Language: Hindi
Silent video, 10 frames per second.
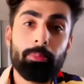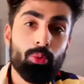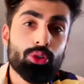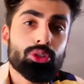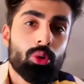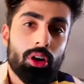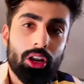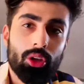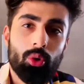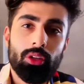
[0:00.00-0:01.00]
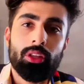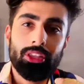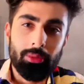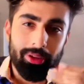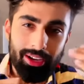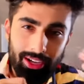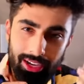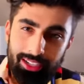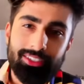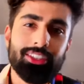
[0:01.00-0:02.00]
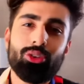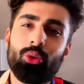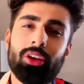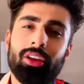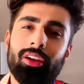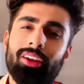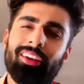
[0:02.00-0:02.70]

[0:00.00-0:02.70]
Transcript: पोर्स खोल रखे होते हैं तब क्लेंजिंग होगी ना